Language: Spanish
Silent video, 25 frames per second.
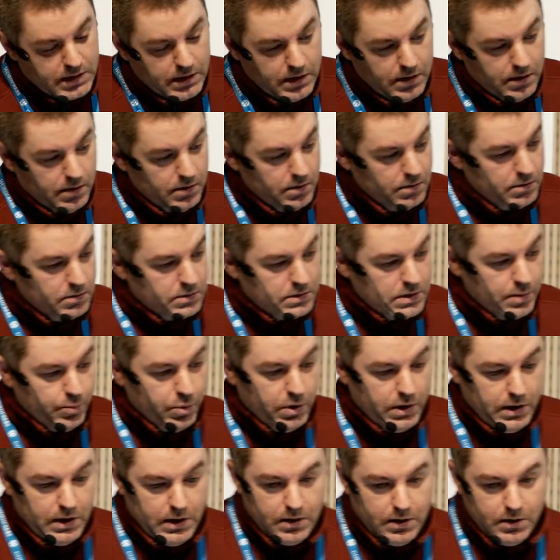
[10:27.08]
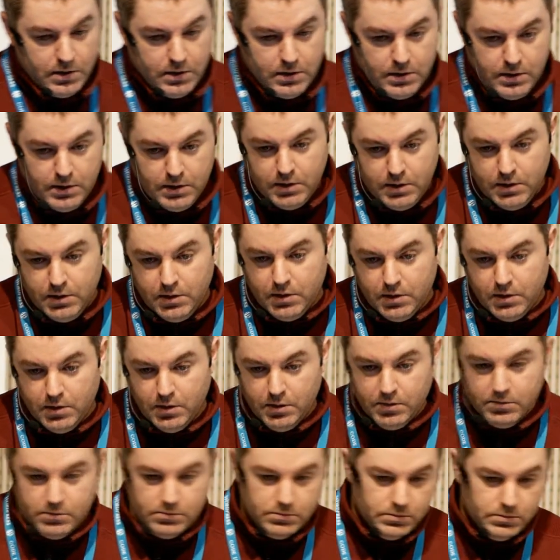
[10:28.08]
que se pueden,
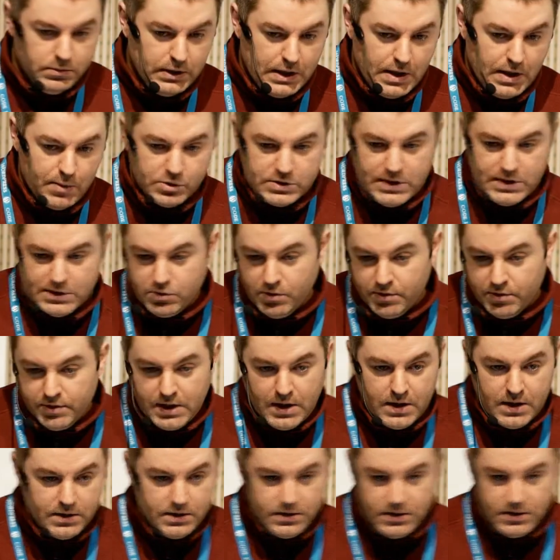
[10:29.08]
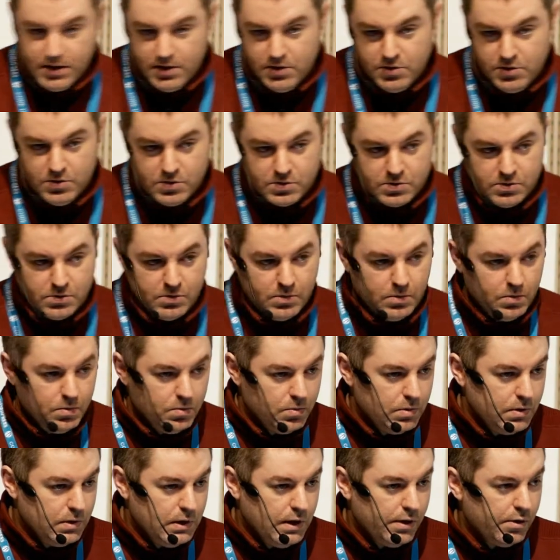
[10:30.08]
digamos, asociar entre ellos, ¿no?
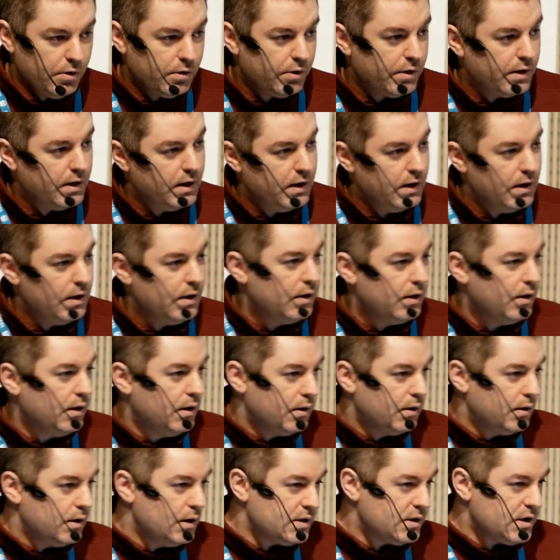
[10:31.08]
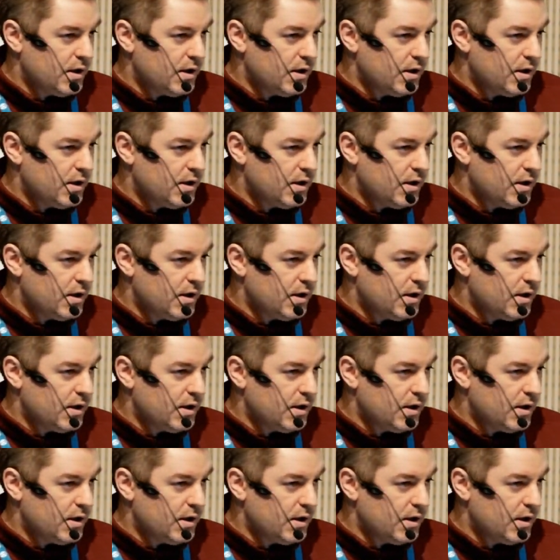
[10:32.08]
Un error de, del